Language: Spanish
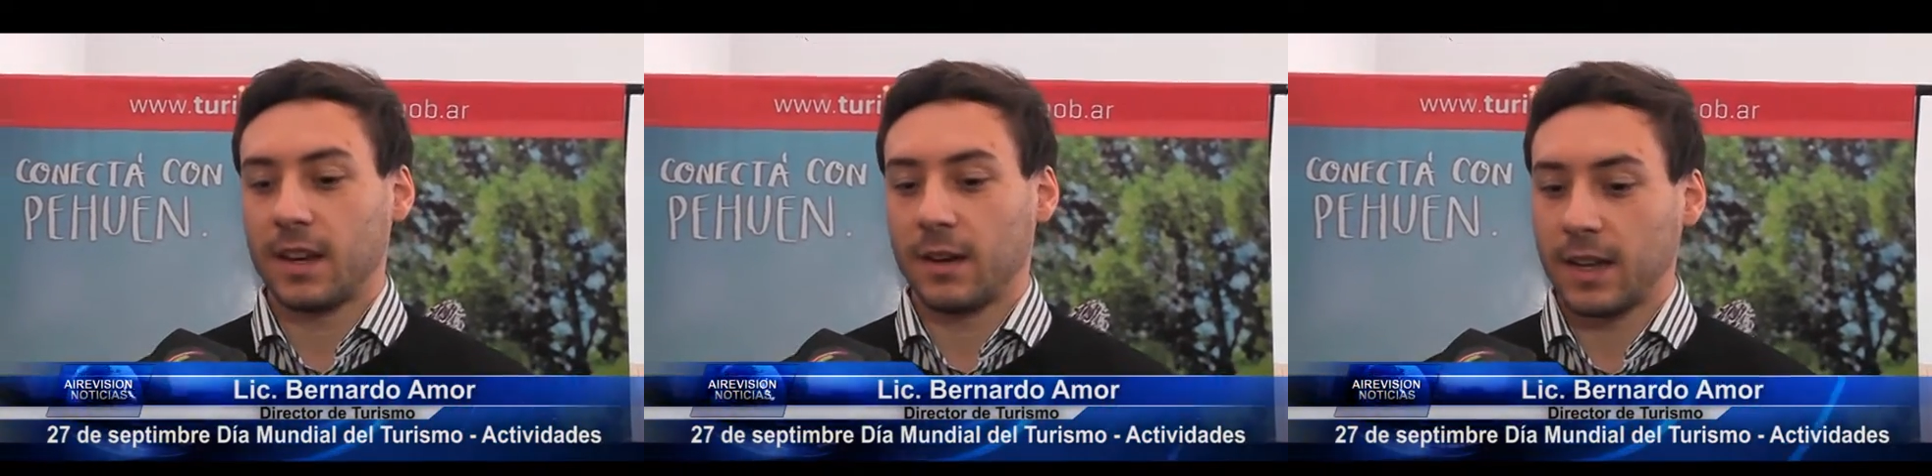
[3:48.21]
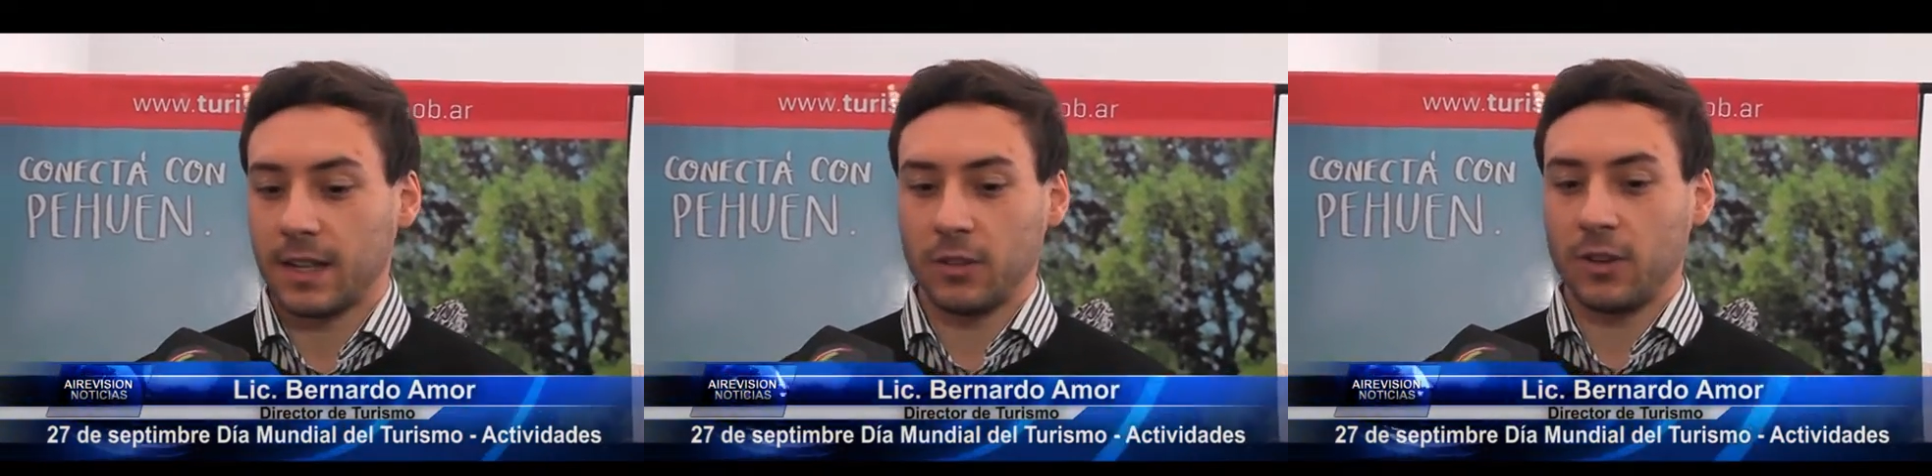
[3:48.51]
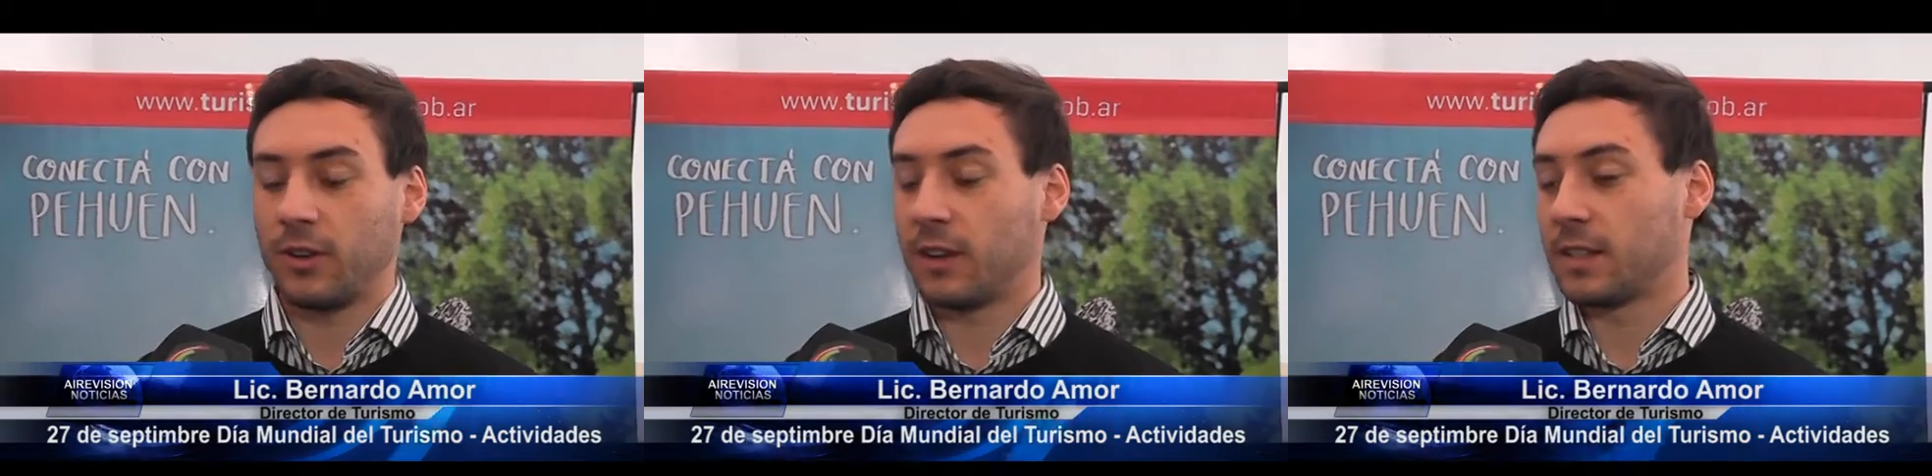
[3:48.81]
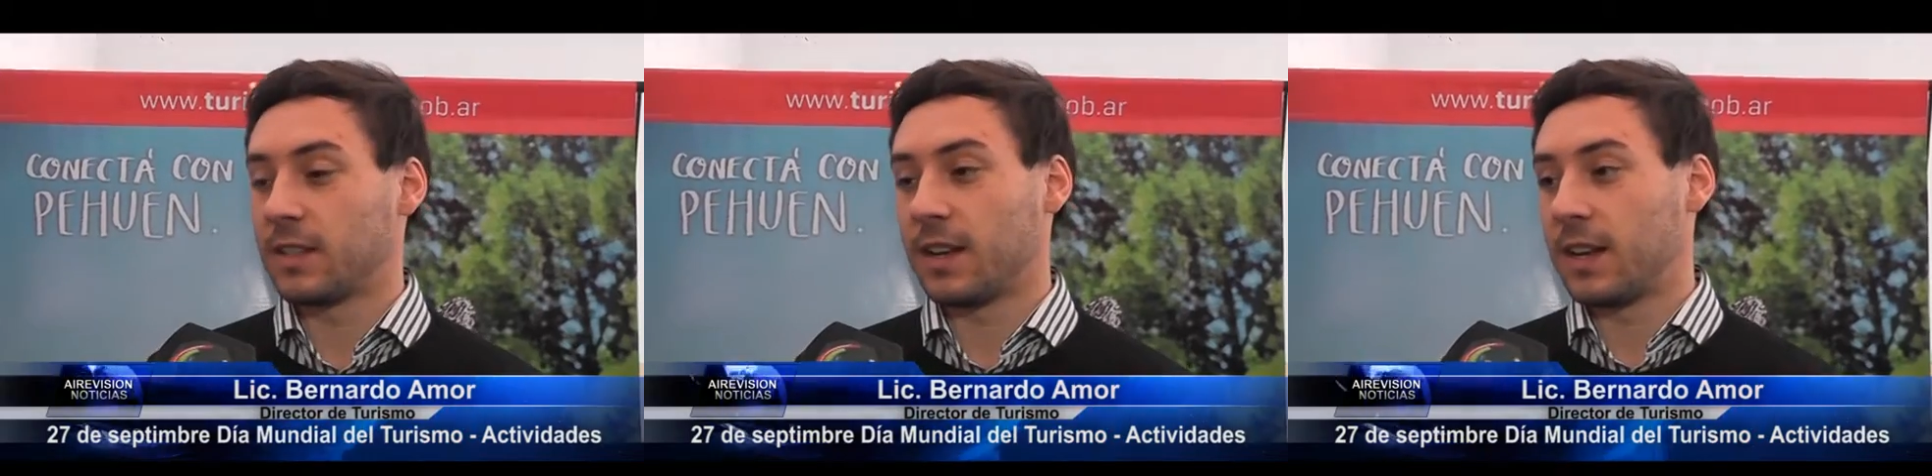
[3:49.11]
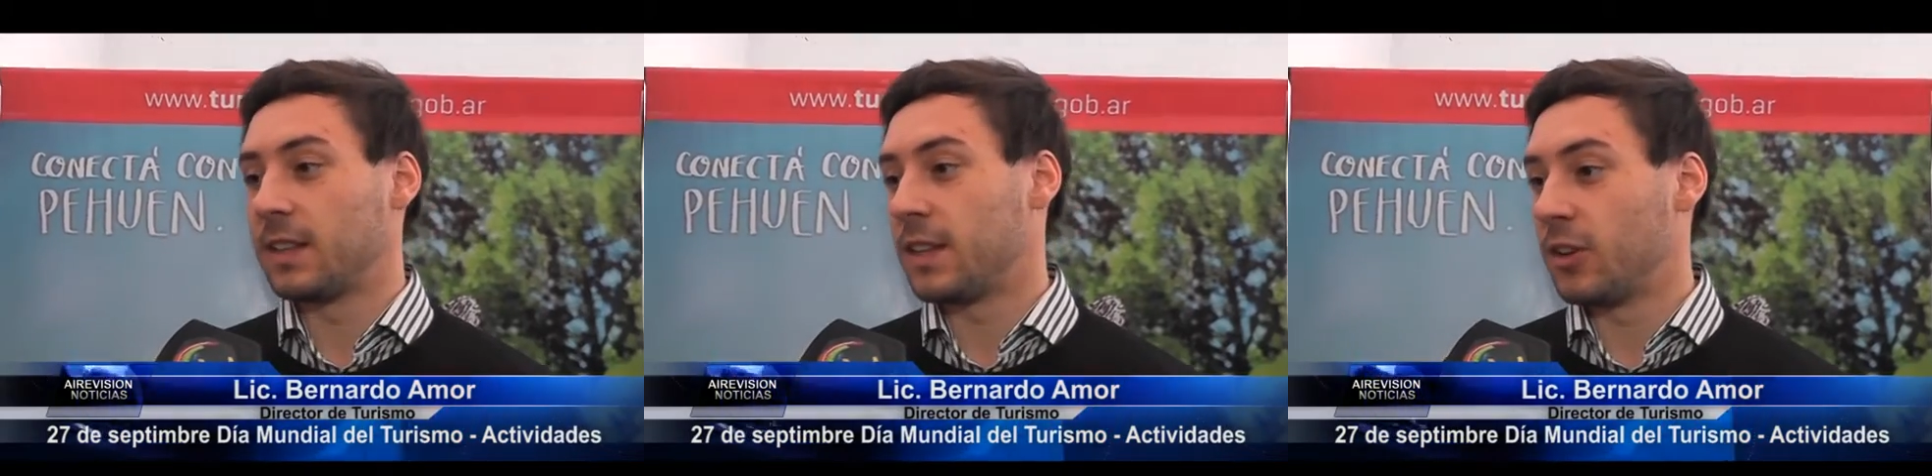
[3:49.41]
trabajando en lo que es el
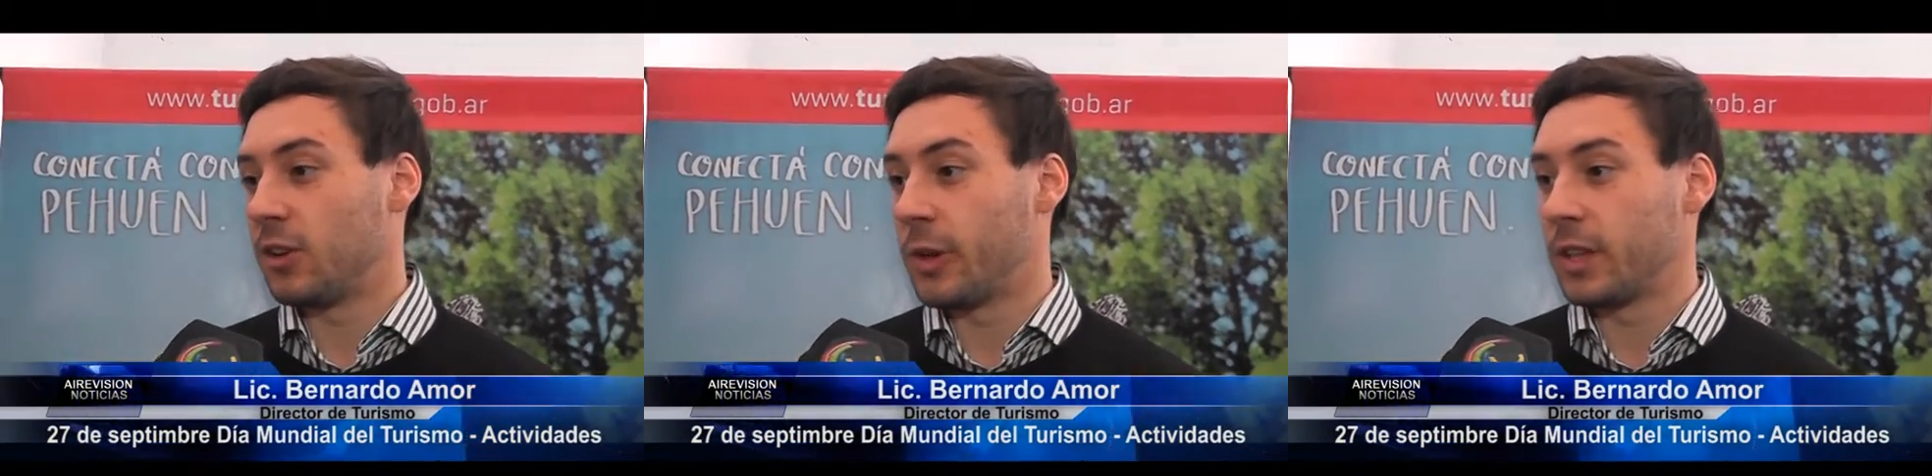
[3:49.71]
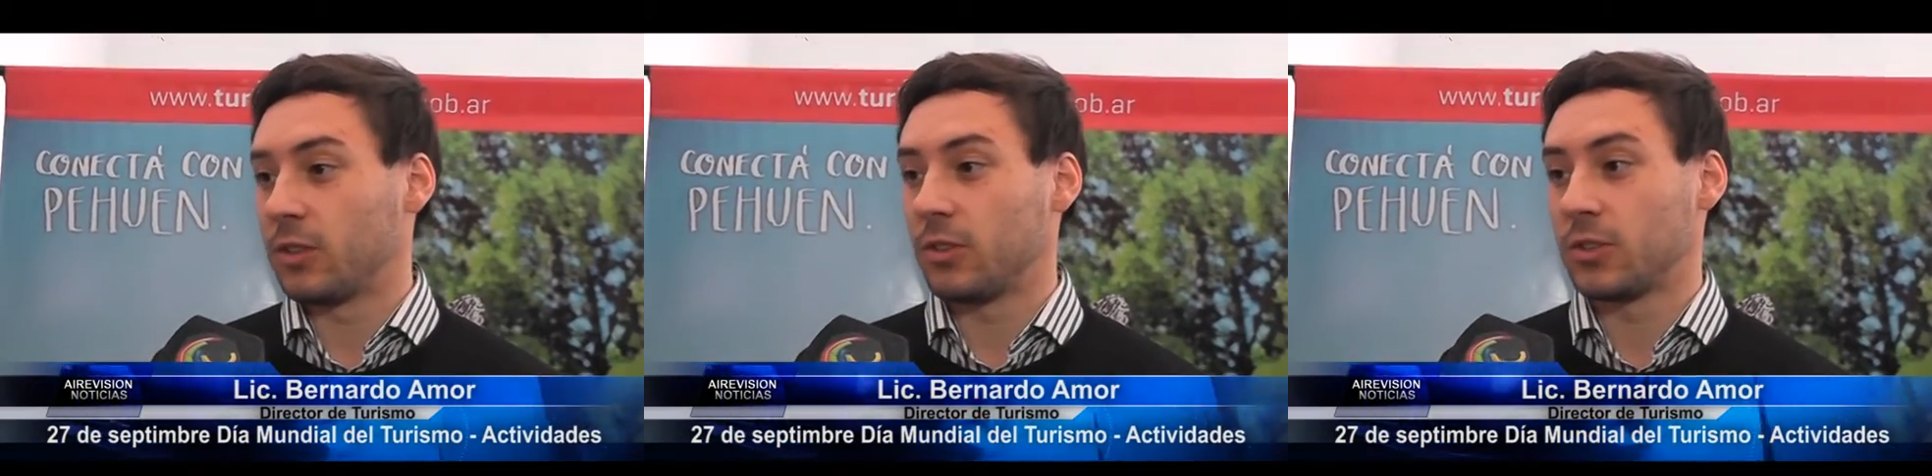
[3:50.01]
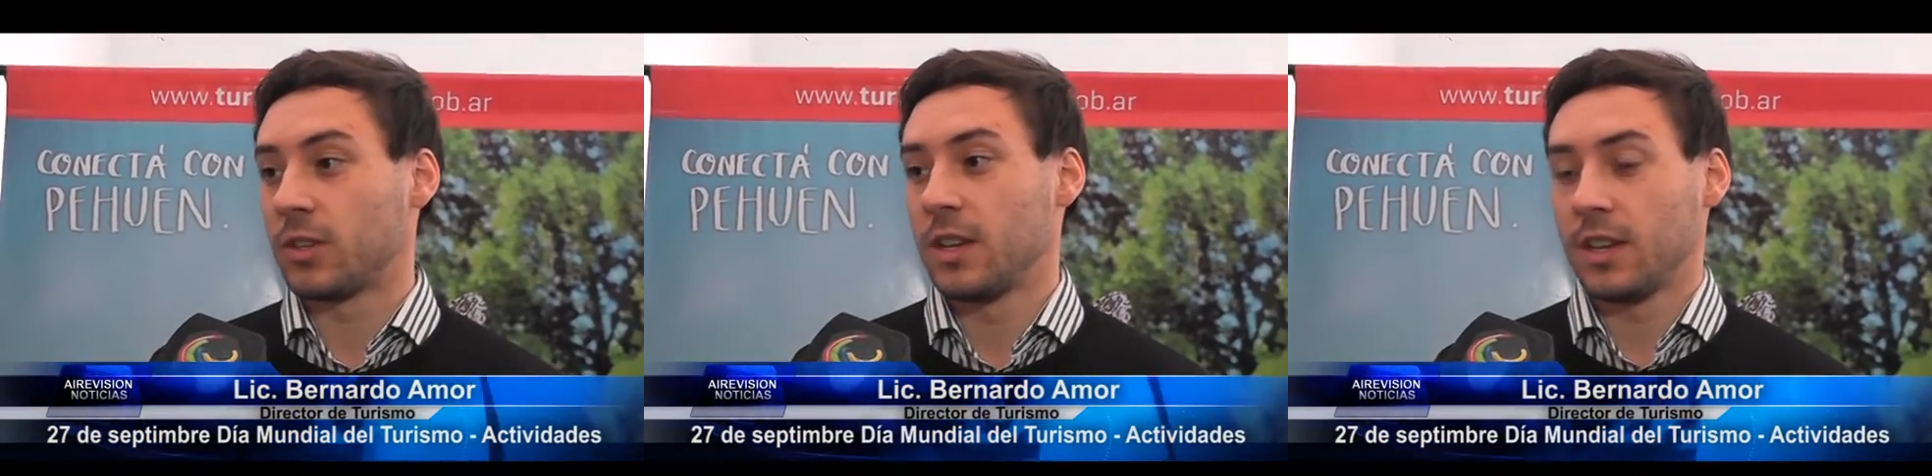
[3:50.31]
calendario de eventos